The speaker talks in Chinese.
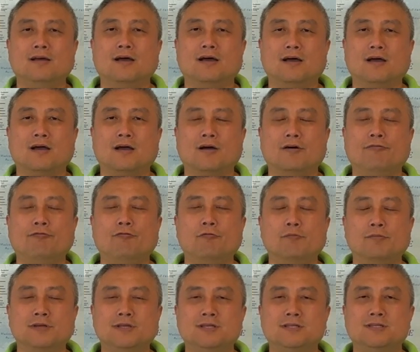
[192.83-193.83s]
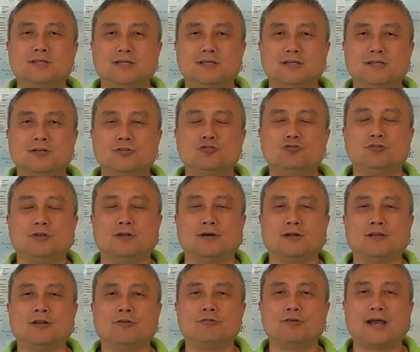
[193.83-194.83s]
呃，和父母一起已经取
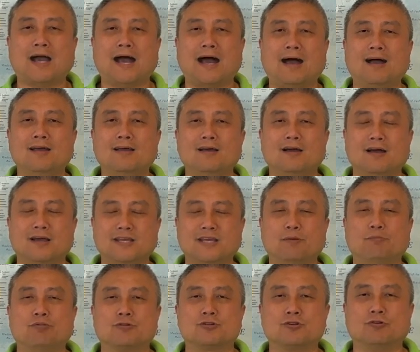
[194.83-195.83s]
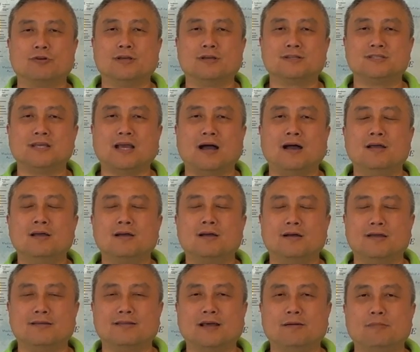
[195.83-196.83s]
得的绿卡，啊，也不受影响，
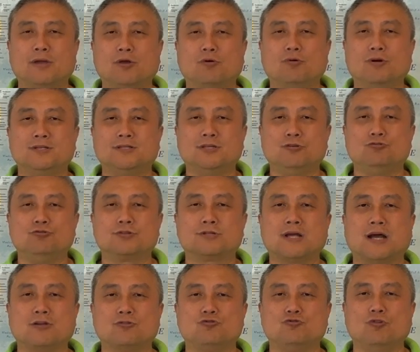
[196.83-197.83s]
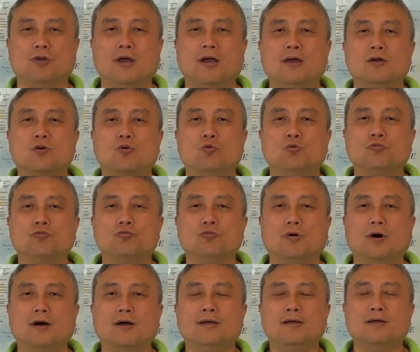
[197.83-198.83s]
可以在美国继续上学、工
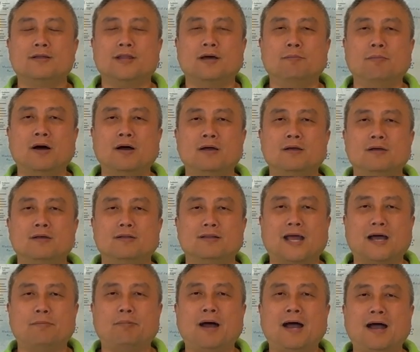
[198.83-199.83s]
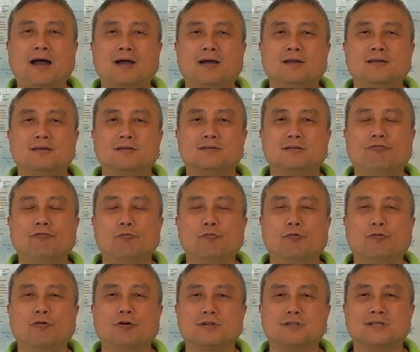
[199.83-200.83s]
作。那么，哪怕父
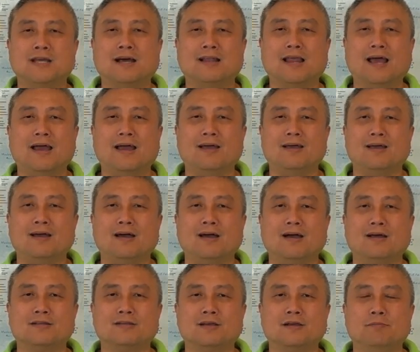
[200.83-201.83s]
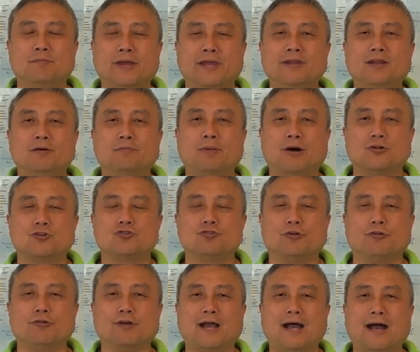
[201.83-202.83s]
母将来，呃，这个没能保
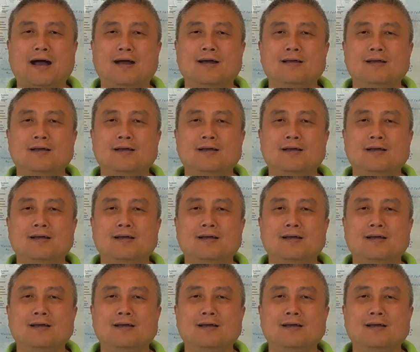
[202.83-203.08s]
持绿卡，